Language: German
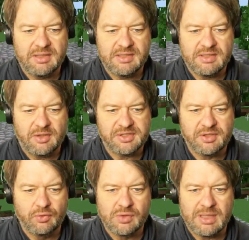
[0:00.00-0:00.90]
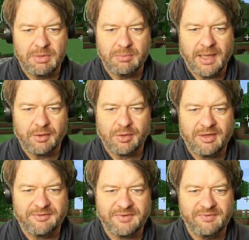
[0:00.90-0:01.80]
soll es genug sein mit
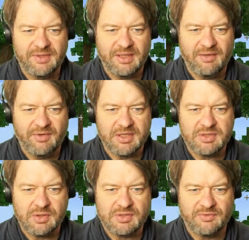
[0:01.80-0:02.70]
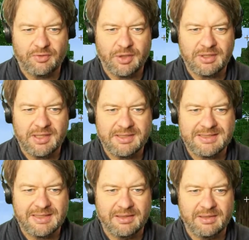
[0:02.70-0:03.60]
Minecraft. Wir gehen wieder zurück zu
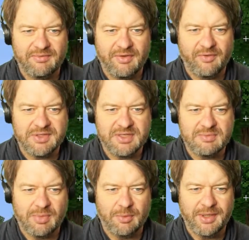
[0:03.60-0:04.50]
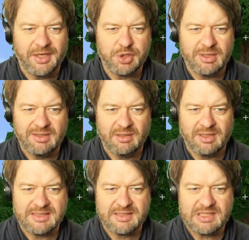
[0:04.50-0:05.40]
Fortnite, denn wenn wir uns diesen Baum hier ansehen,
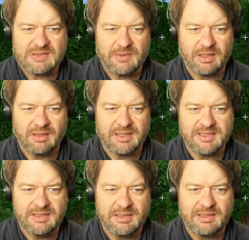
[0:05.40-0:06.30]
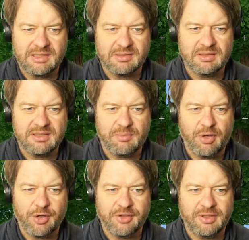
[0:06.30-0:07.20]
das ist zwar ganz niedlich, diese
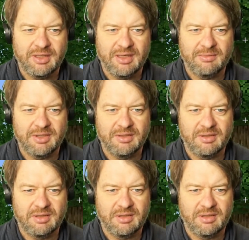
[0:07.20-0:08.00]
Blöcke, aber